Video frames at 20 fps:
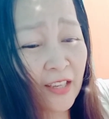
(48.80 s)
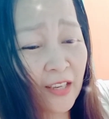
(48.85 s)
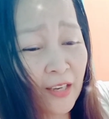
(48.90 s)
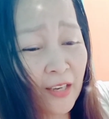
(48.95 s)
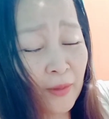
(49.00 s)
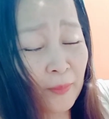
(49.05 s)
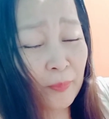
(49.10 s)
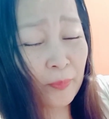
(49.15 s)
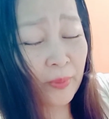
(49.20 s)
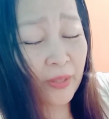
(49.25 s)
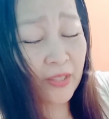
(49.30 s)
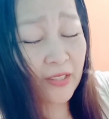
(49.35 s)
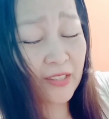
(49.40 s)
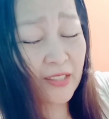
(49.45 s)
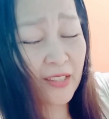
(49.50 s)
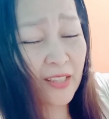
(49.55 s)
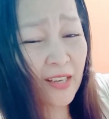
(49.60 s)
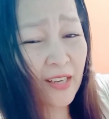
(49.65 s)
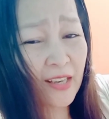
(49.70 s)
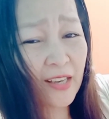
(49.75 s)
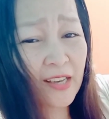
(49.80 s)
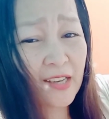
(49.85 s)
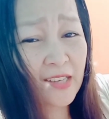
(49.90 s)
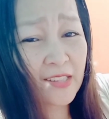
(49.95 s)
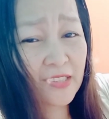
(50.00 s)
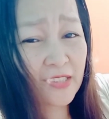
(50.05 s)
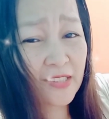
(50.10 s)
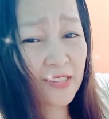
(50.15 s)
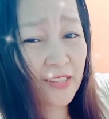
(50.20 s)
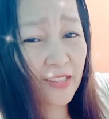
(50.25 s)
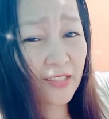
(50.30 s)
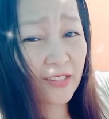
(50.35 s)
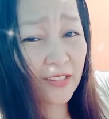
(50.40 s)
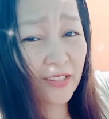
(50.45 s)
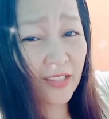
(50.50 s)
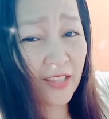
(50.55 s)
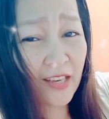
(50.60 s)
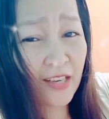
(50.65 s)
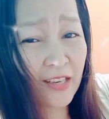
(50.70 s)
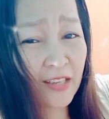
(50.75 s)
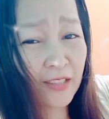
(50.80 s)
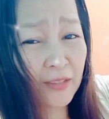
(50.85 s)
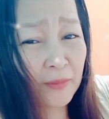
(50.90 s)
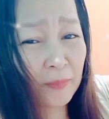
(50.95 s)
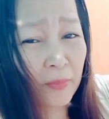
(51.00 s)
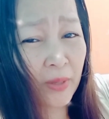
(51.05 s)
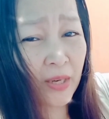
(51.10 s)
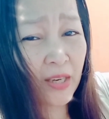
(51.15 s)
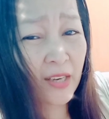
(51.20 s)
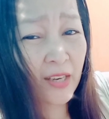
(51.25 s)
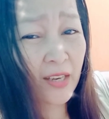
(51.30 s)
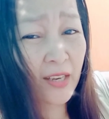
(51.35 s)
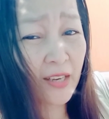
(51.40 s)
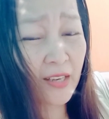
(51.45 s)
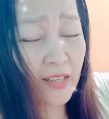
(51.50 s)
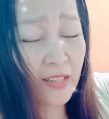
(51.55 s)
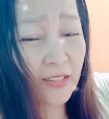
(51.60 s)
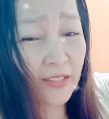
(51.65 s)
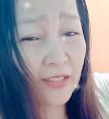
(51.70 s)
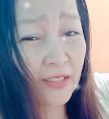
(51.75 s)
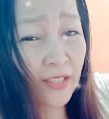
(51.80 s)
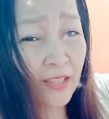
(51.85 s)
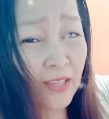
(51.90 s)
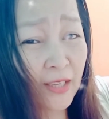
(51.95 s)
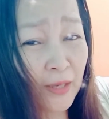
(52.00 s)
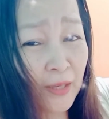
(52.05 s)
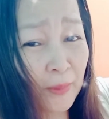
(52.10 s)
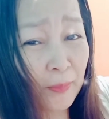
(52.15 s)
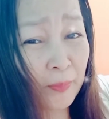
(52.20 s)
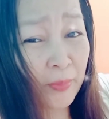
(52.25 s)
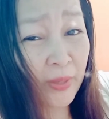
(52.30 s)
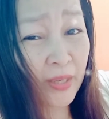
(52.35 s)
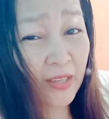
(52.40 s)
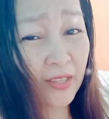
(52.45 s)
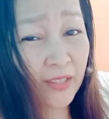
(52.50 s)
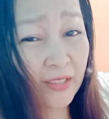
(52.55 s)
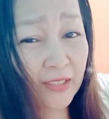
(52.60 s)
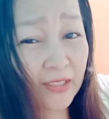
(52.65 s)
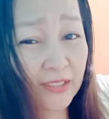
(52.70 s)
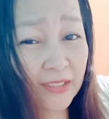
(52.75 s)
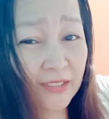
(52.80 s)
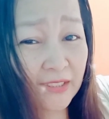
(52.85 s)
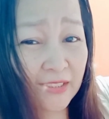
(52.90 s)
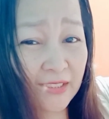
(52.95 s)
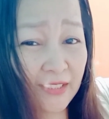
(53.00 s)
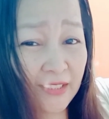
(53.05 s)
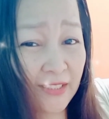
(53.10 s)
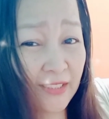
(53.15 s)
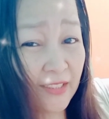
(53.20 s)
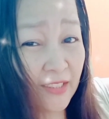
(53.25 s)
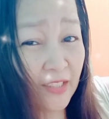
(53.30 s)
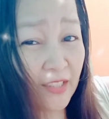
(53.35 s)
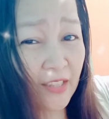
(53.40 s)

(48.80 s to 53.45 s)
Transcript: pagkat sadyang mahal pa rin kita